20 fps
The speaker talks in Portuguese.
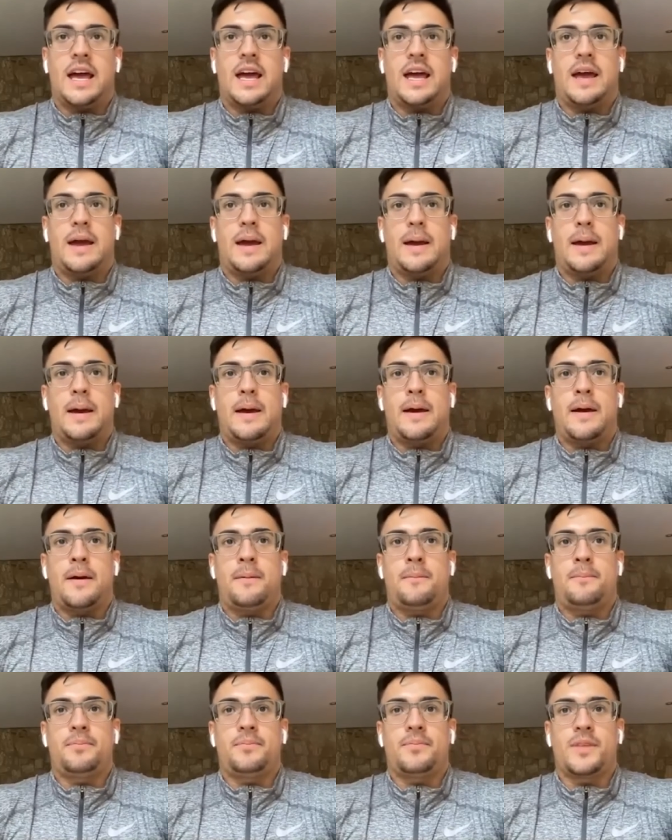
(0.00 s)
É,
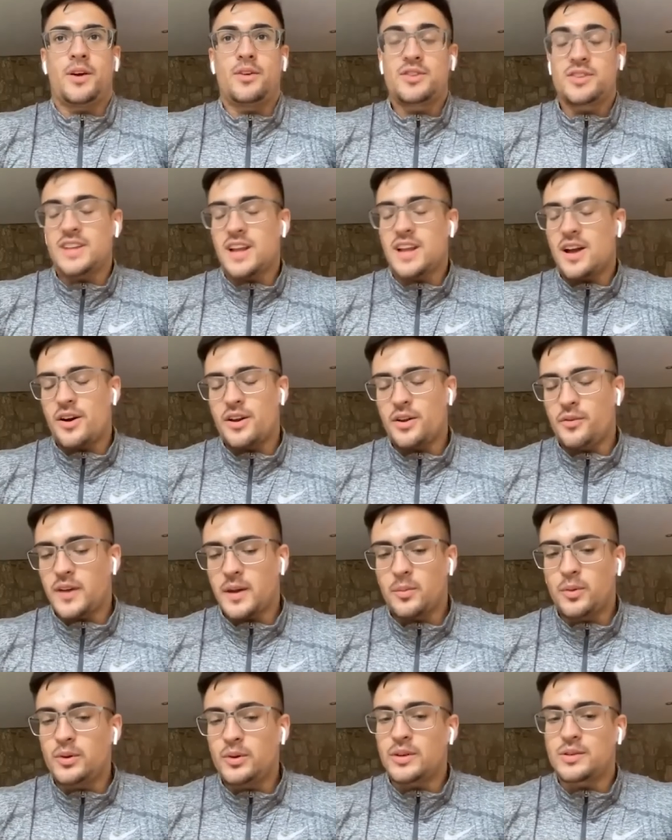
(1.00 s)
eu na hora eu
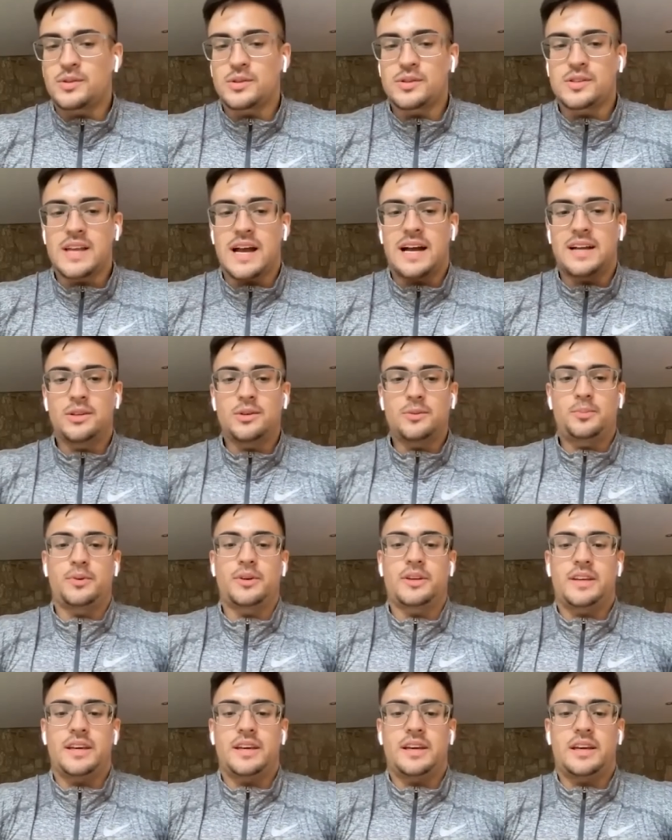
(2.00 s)
fiquei muito assustada
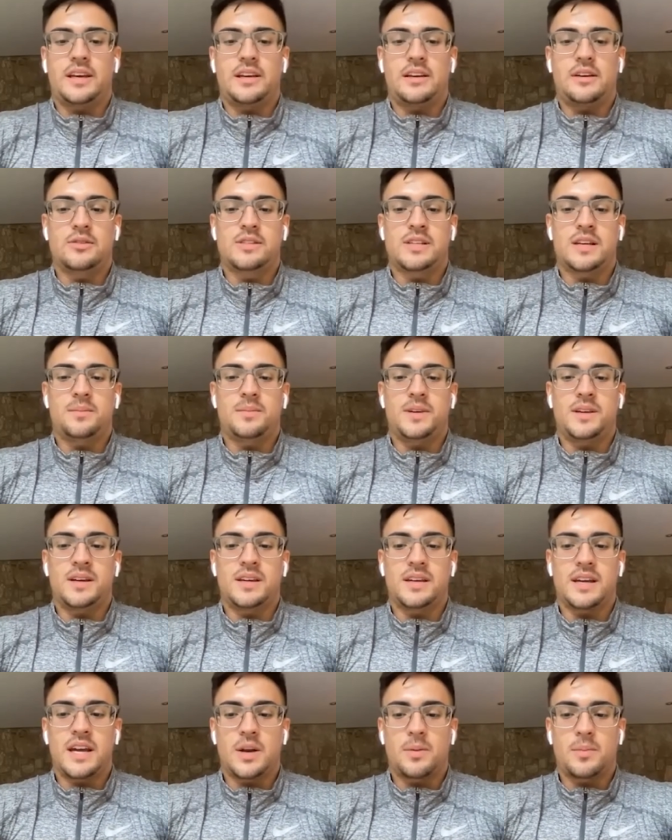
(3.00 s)
porque eu sabia
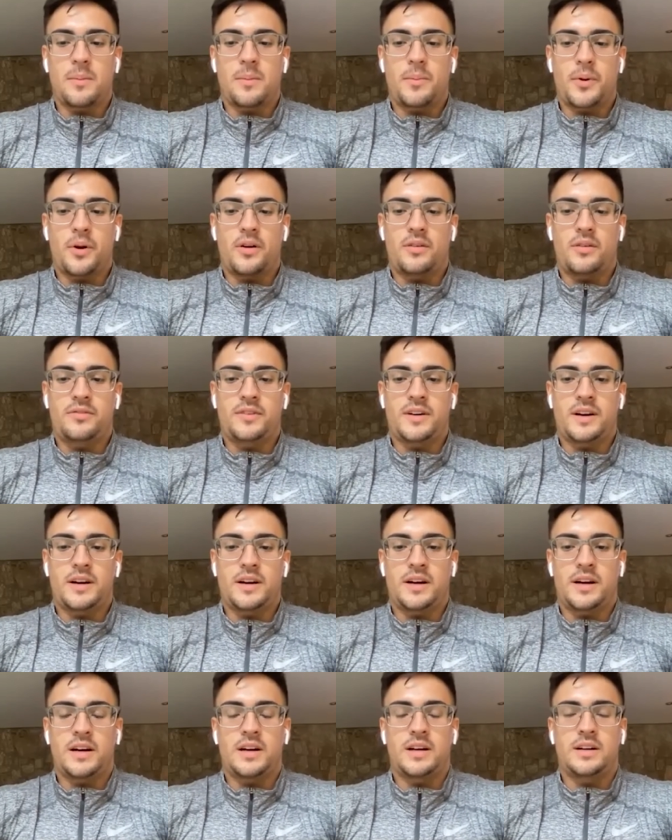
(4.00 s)
que era uma
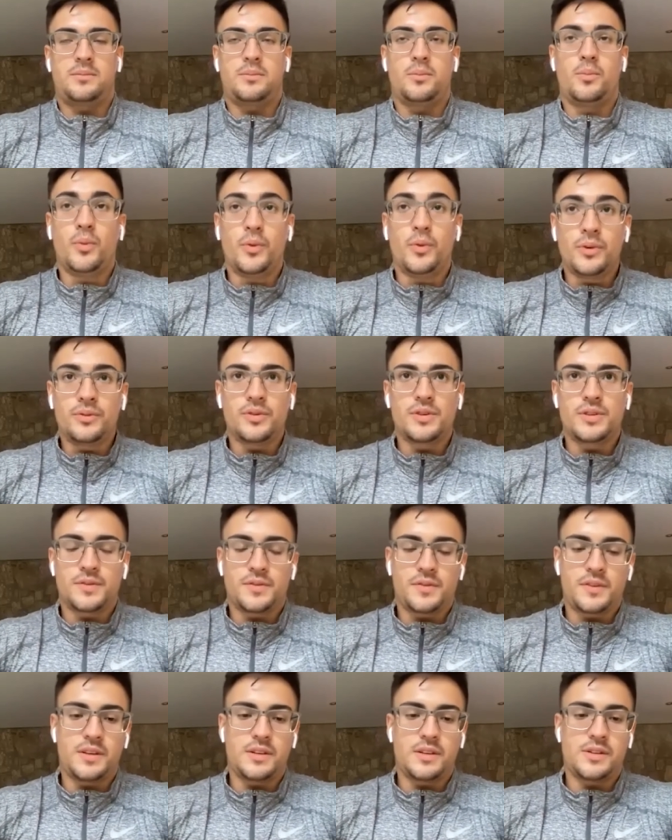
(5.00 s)
prova muito
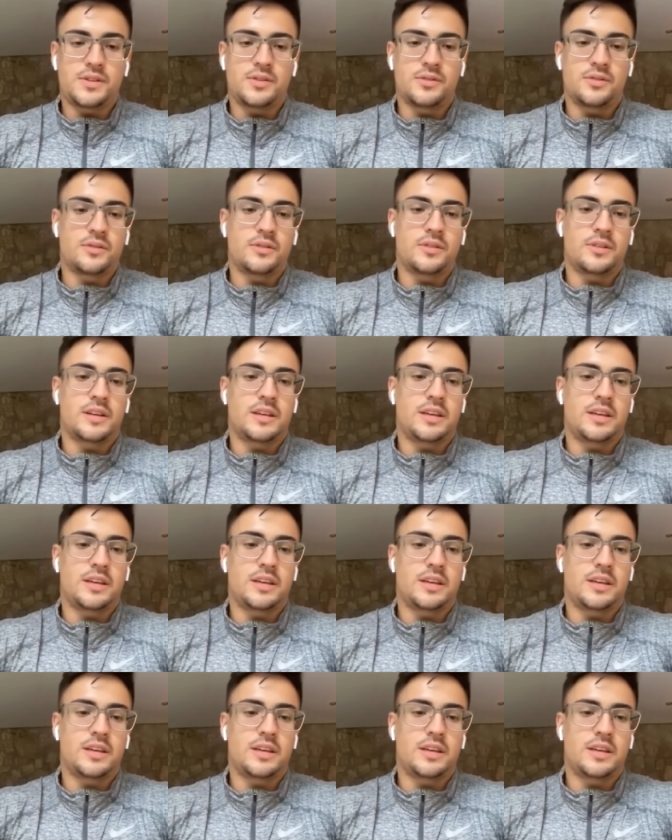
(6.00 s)
difícil,